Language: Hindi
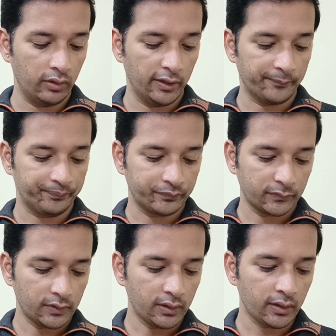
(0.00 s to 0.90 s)
हैं वो है
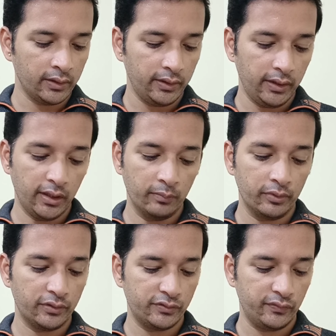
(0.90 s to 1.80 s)
ए
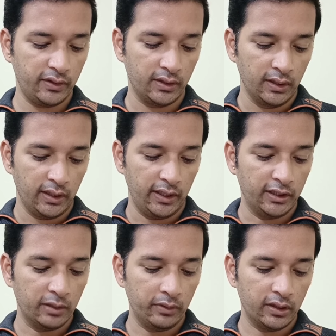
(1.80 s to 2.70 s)
एम रजवी
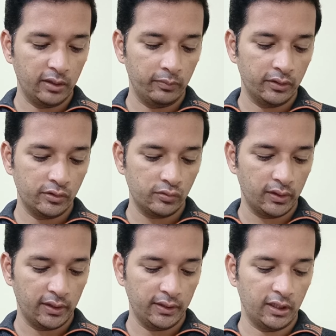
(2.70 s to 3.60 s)
इनके भी करीबन जो
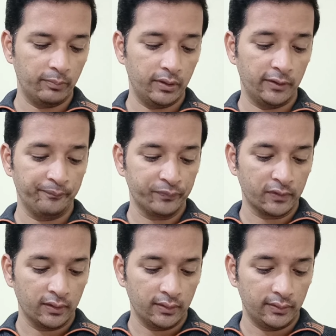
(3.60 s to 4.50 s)
है यहाँ पे
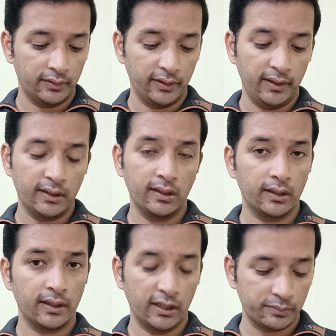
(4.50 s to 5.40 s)
एक
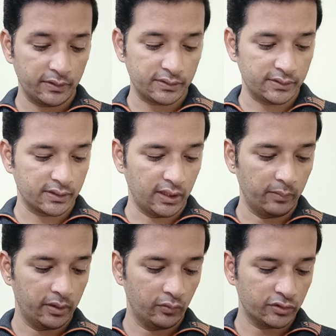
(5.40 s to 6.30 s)
लाख के आसपास
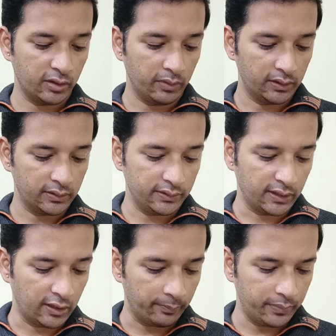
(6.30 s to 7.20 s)
सब्सक्राइबर हैं उसके बाद
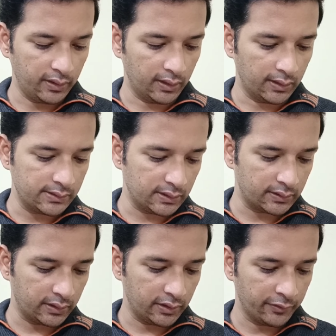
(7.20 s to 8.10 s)
यहाँ पे आ
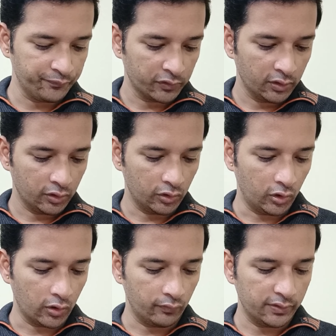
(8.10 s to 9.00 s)
जाता है
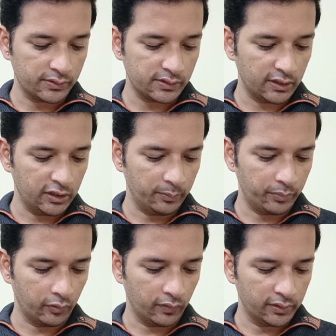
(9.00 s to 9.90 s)
गौरव वंशाली
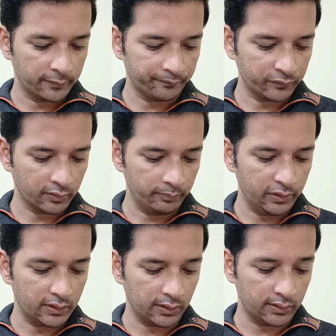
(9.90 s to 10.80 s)
पवन
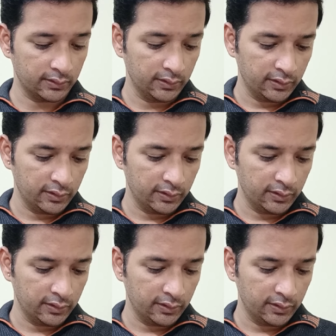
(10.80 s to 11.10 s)
मिथा